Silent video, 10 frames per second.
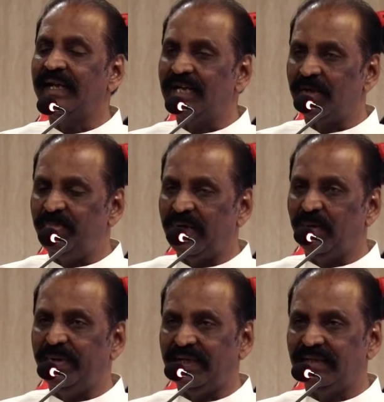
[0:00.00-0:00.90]
என்ற
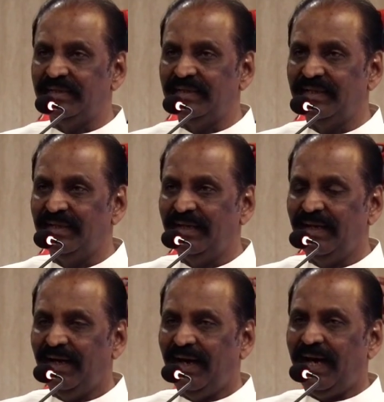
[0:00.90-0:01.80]
பெருமை
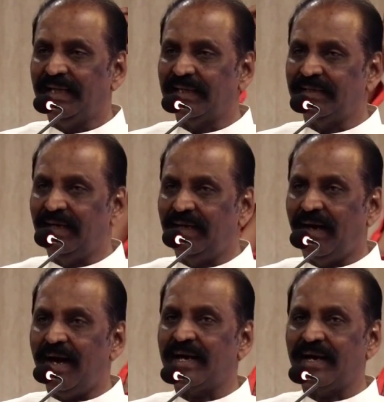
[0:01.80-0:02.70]
அதற்கு
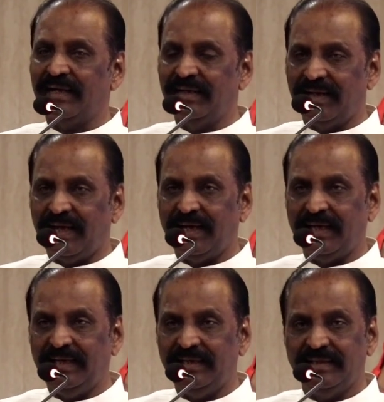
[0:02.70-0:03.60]
காரணங்களாக
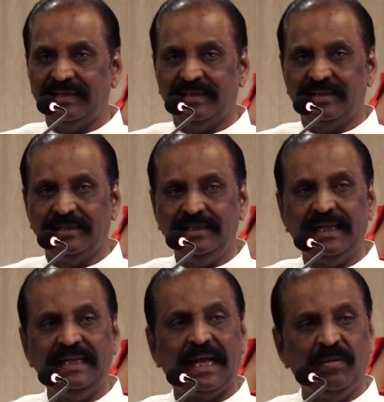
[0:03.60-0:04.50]

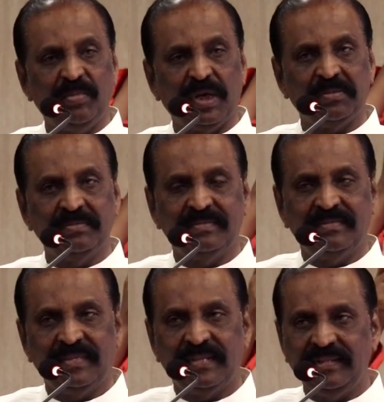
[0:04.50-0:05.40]
என் நண்பரும்
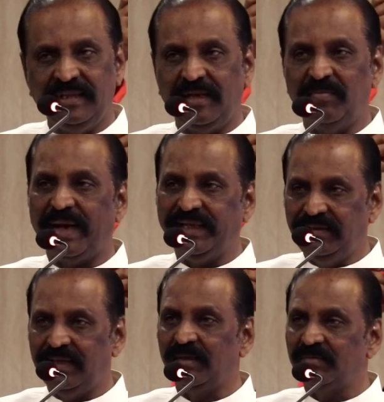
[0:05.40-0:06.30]
என்
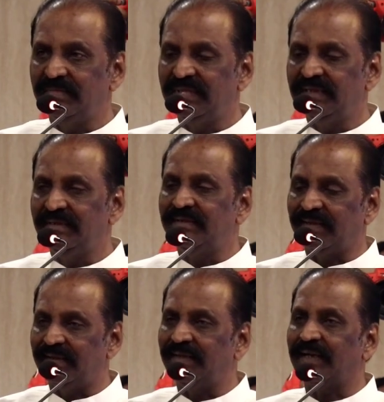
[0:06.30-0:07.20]
மைந்தனும்
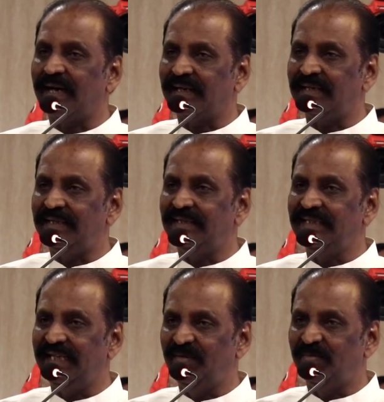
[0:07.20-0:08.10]
திகழ்கிறார்கள்
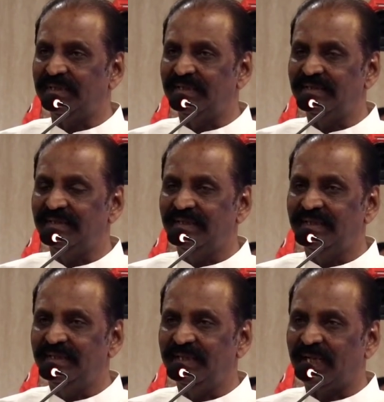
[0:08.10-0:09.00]
என்பது
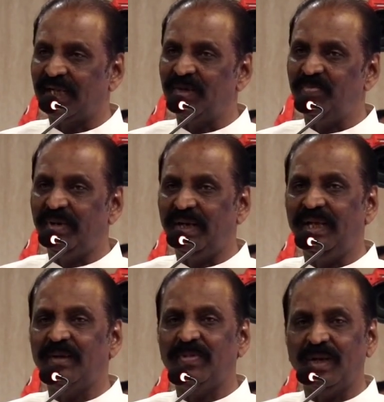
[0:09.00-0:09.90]
எனக்கு
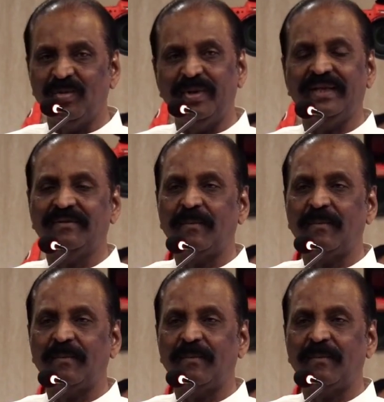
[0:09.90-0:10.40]
பெரிய பெருமை